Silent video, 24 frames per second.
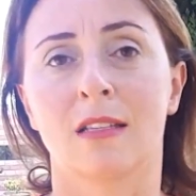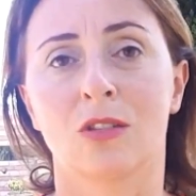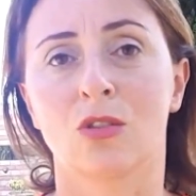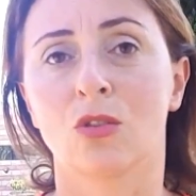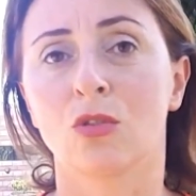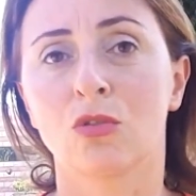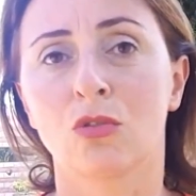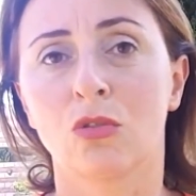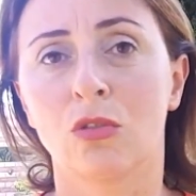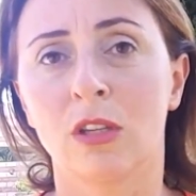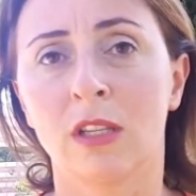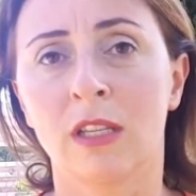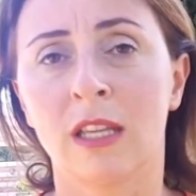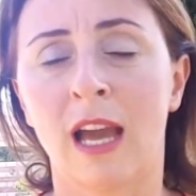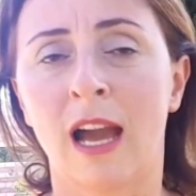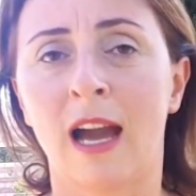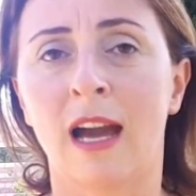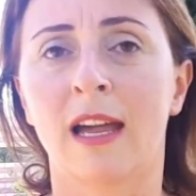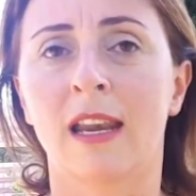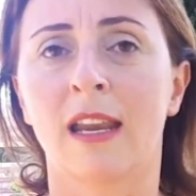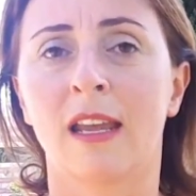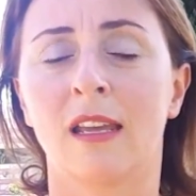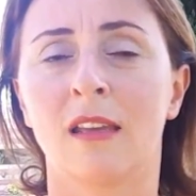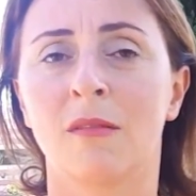
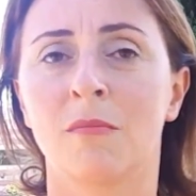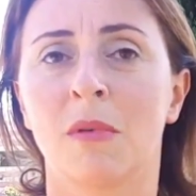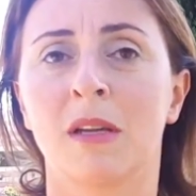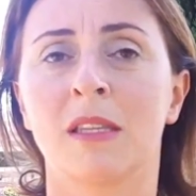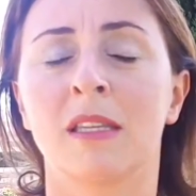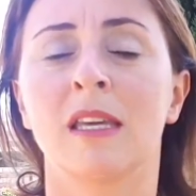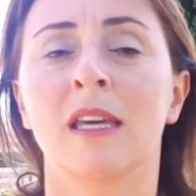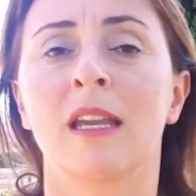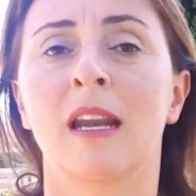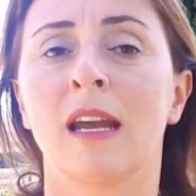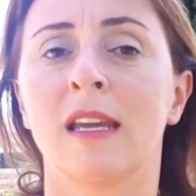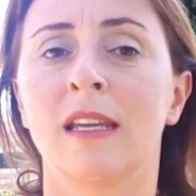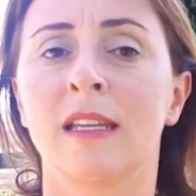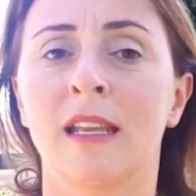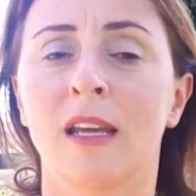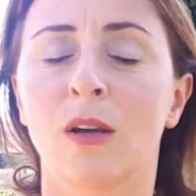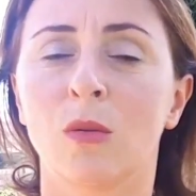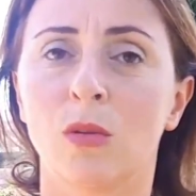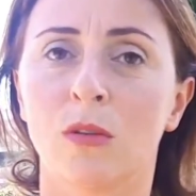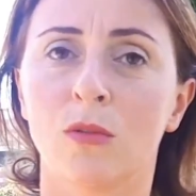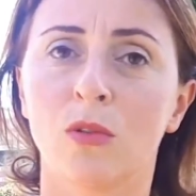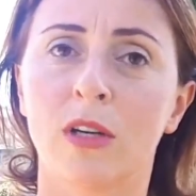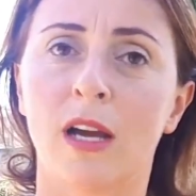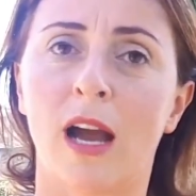sottolineare in maniera
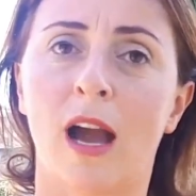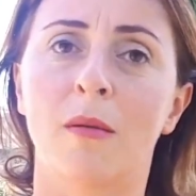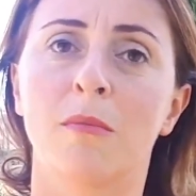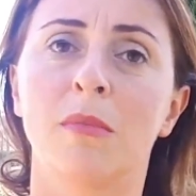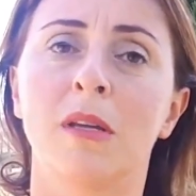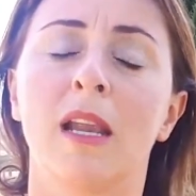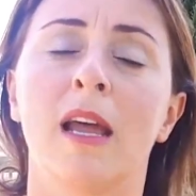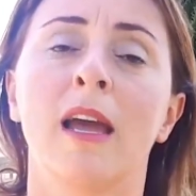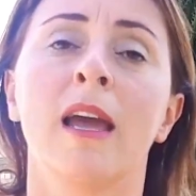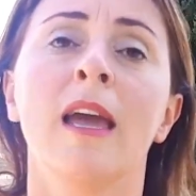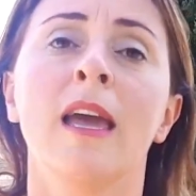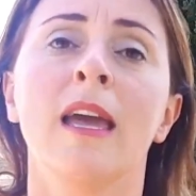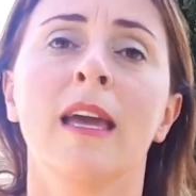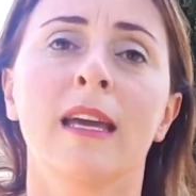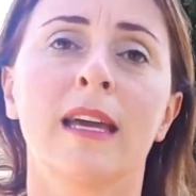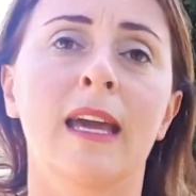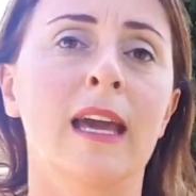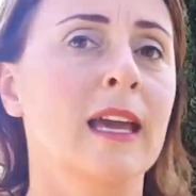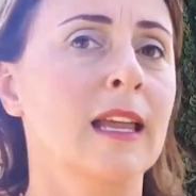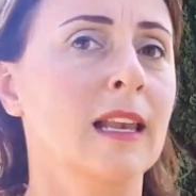inequivocabile che